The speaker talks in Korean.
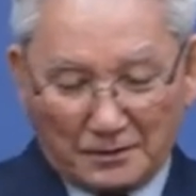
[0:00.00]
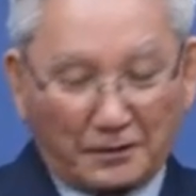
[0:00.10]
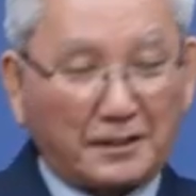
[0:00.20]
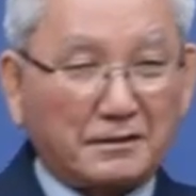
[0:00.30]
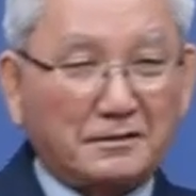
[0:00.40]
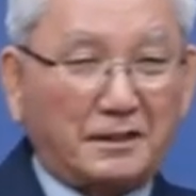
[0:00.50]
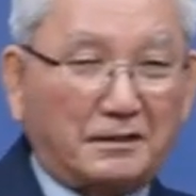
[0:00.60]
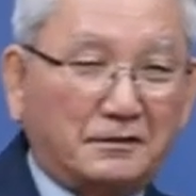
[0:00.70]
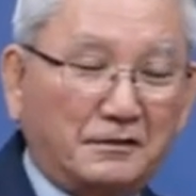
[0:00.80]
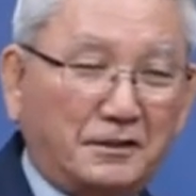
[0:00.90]
저게
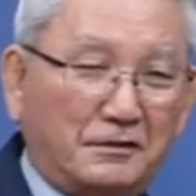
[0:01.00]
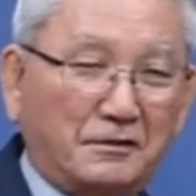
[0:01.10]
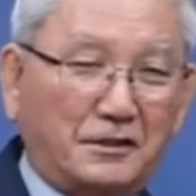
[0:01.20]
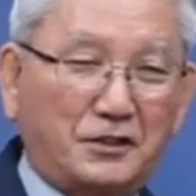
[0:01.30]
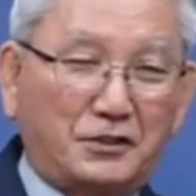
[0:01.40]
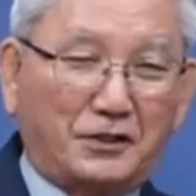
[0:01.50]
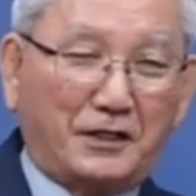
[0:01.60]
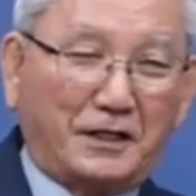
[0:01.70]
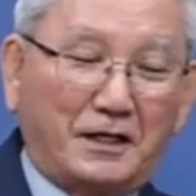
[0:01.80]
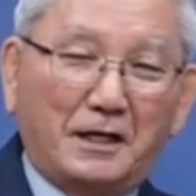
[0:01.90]
제가 성경
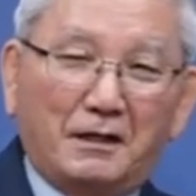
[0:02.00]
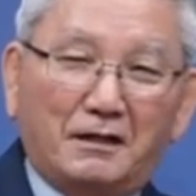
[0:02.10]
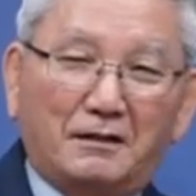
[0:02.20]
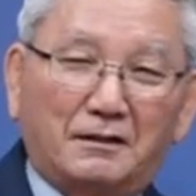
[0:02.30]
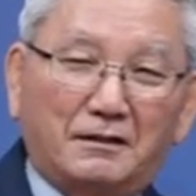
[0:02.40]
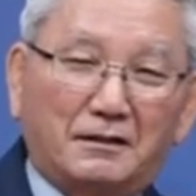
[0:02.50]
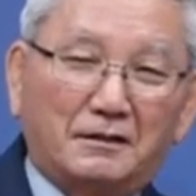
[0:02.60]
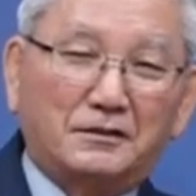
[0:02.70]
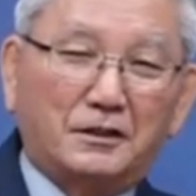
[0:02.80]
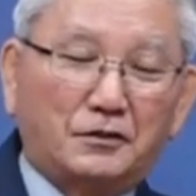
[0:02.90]
기적의
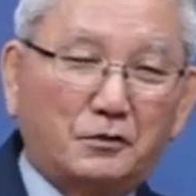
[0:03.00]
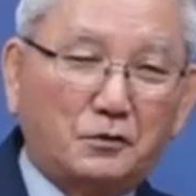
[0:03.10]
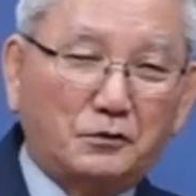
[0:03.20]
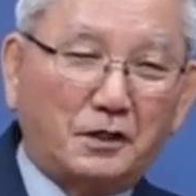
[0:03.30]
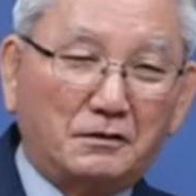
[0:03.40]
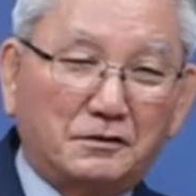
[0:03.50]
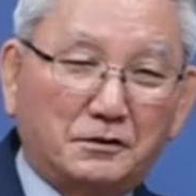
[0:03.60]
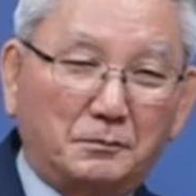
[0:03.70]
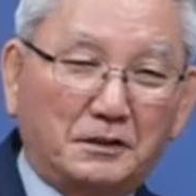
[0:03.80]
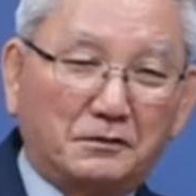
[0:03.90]
어, 신학교 교재를
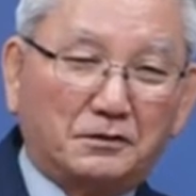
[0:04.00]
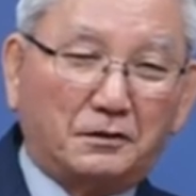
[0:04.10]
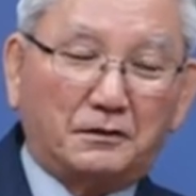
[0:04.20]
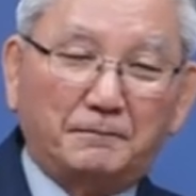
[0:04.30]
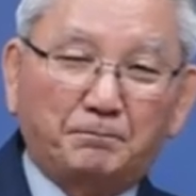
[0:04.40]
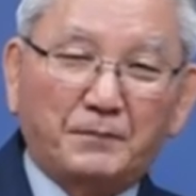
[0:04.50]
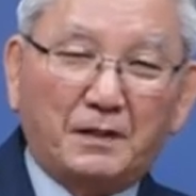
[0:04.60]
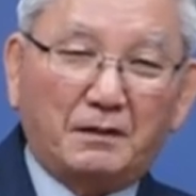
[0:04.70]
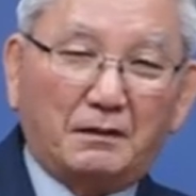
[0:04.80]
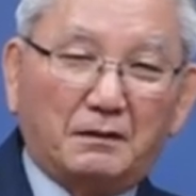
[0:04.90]
쓰면서
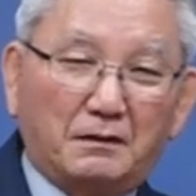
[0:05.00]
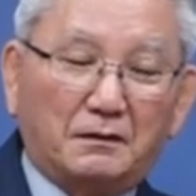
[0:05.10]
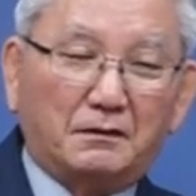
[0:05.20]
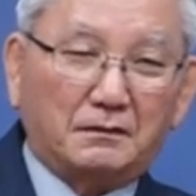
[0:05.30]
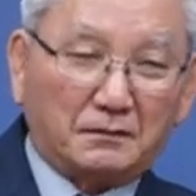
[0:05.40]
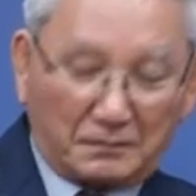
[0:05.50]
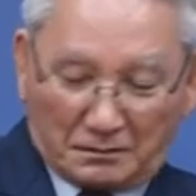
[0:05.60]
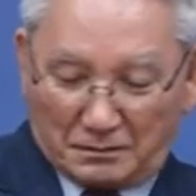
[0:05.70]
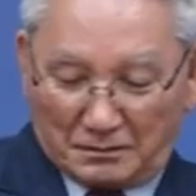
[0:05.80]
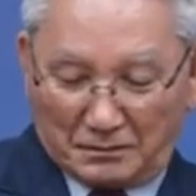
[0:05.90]
어,
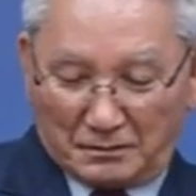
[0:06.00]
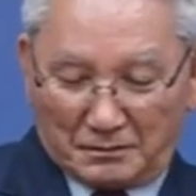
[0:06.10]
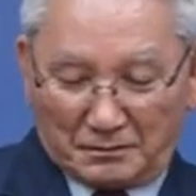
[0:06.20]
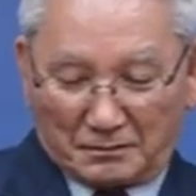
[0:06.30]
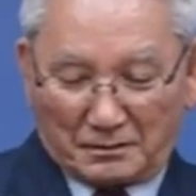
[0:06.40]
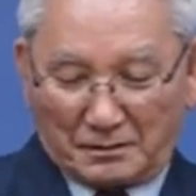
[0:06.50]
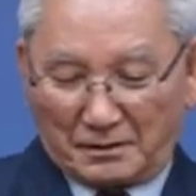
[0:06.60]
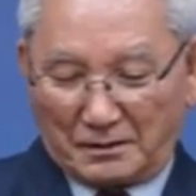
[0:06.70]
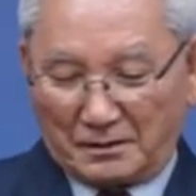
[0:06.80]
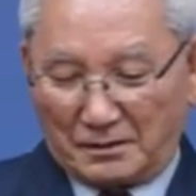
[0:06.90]
그
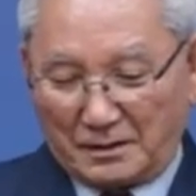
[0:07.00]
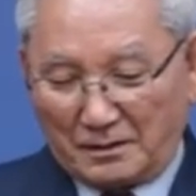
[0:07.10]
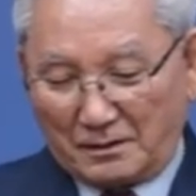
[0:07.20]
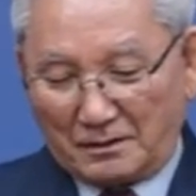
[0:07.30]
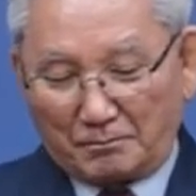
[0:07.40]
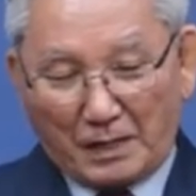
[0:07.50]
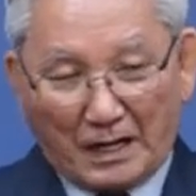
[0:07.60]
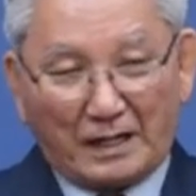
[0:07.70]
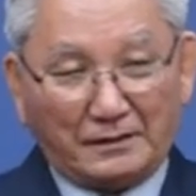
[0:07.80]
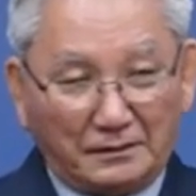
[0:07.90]

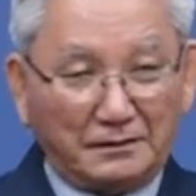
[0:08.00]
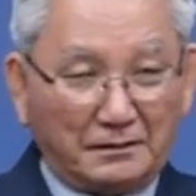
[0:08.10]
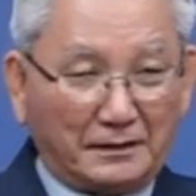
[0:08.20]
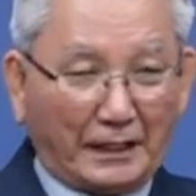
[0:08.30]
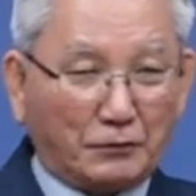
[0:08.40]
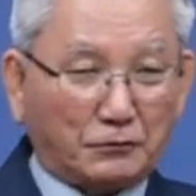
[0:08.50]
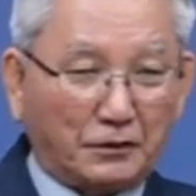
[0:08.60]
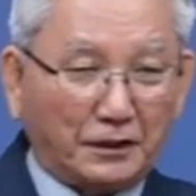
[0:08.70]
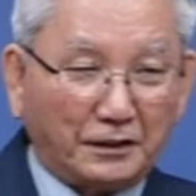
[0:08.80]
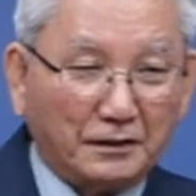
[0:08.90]
많은
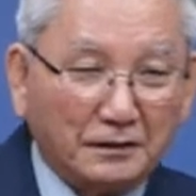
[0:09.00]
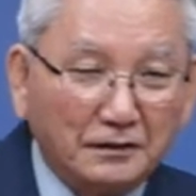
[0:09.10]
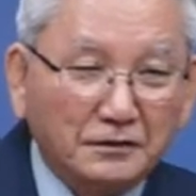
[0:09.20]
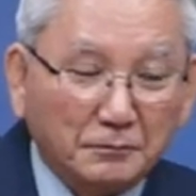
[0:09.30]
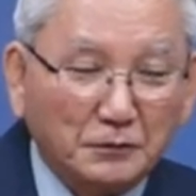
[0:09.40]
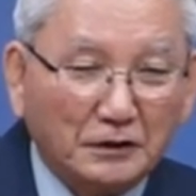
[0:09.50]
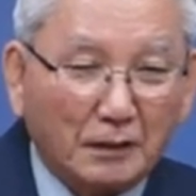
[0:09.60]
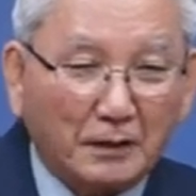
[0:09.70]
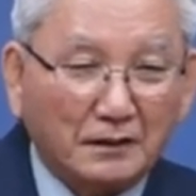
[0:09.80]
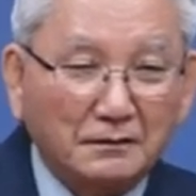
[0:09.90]
내용들이
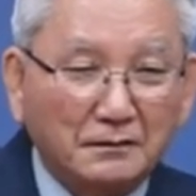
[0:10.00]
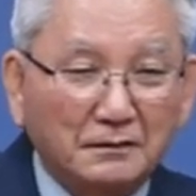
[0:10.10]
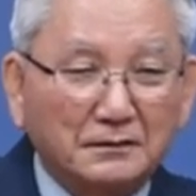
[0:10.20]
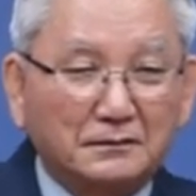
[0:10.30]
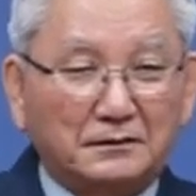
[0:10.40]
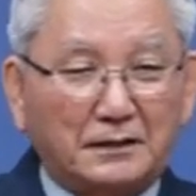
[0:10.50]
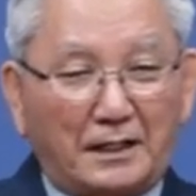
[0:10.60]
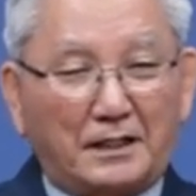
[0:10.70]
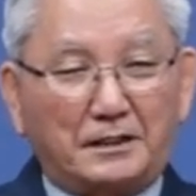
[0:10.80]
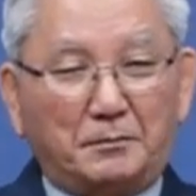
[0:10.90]
있습니다만은
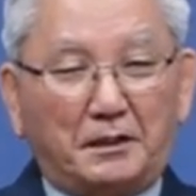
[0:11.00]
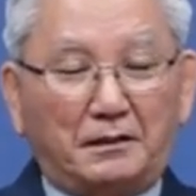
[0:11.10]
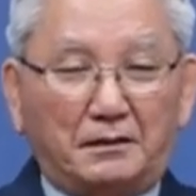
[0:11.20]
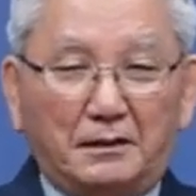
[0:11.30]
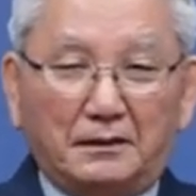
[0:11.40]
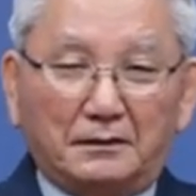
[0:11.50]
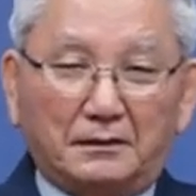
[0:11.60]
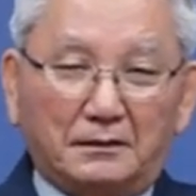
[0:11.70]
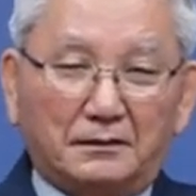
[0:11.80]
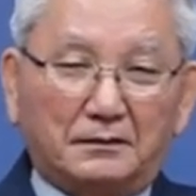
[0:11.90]
하나님의
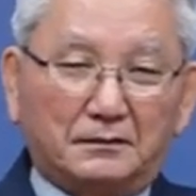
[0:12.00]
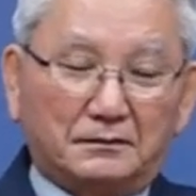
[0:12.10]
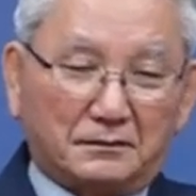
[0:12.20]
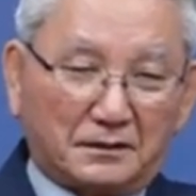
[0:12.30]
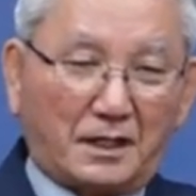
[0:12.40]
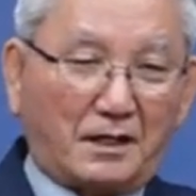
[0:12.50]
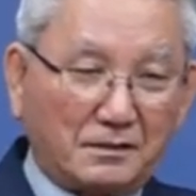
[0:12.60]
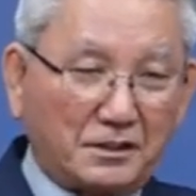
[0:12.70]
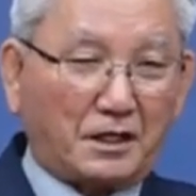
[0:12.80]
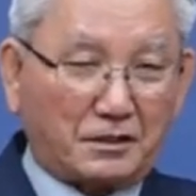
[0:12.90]
어,
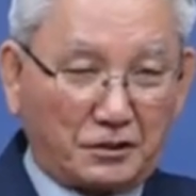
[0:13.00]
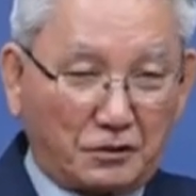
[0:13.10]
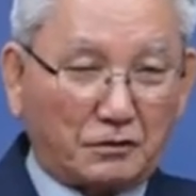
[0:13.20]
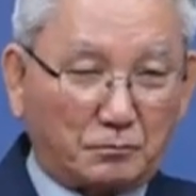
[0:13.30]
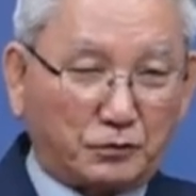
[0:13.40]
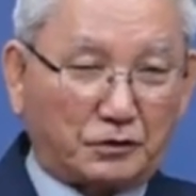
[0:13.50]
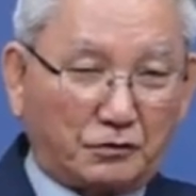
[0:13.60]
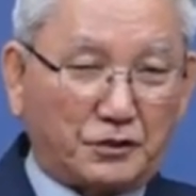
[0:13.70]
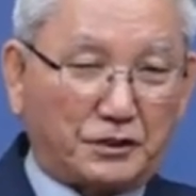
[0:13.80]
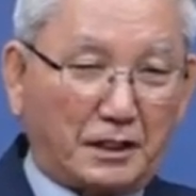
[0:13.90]
창세
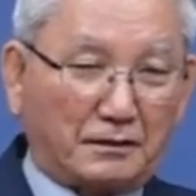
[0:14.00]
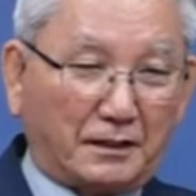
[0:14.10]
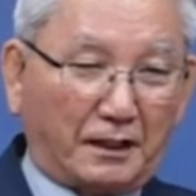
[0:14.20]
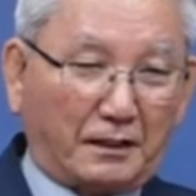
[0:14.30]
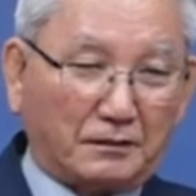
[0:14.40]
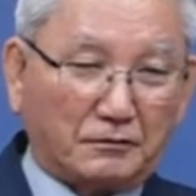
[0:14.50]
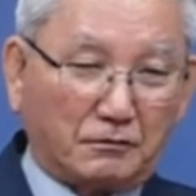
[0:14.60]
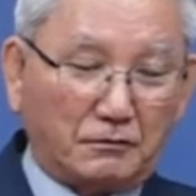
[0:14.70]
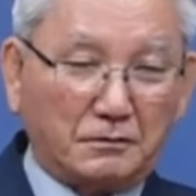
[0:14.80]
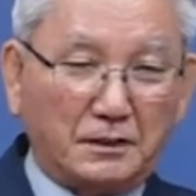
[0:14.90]
기적부터 시작을
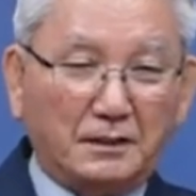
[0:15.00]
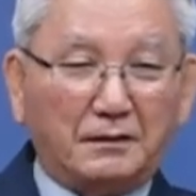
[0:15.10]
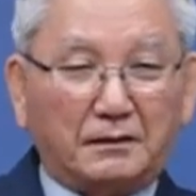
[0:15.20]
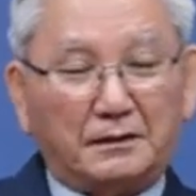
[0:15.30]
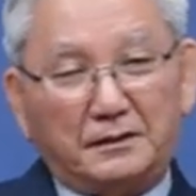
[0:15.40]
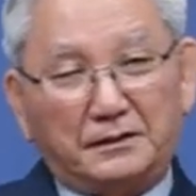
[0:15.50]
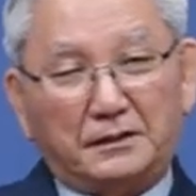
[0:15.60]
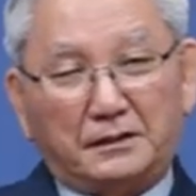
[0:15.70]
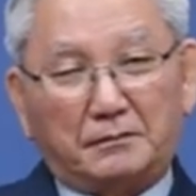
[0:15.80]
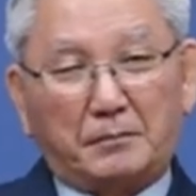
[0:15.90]
해가지고
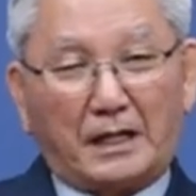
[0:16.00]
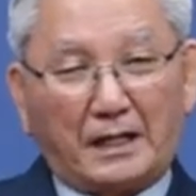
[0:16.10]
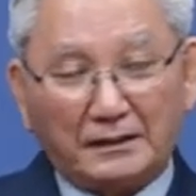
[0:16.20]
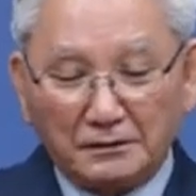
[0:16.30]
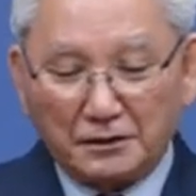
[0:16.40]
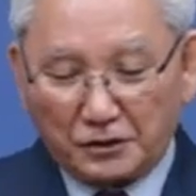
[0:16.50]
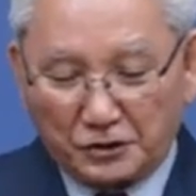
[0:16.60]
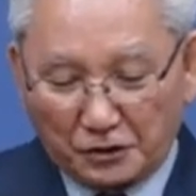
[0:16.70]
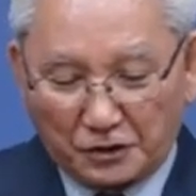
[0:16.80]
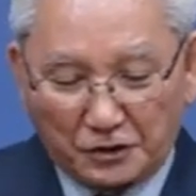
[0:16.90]
이제 많은
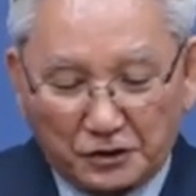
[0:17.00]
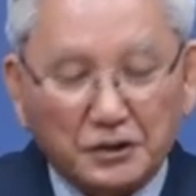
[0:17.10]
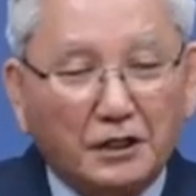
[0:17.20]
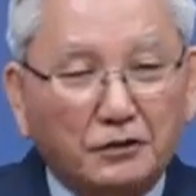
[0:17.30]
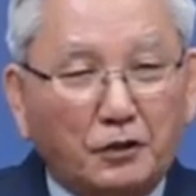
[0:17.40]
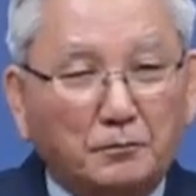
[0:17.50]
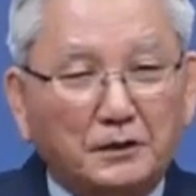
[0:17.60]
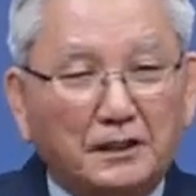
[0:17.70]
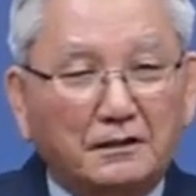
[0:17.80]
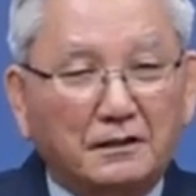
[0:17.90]
기적이 시작이
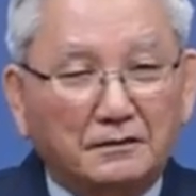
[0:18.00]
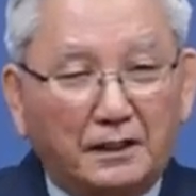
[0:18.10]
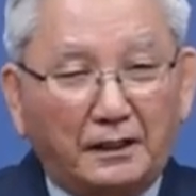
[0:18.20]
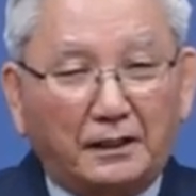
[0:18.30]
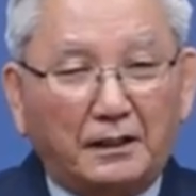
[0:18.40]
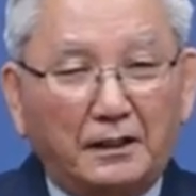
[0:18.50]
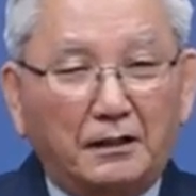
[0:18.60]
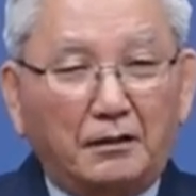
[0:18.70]
됩니다. 그런데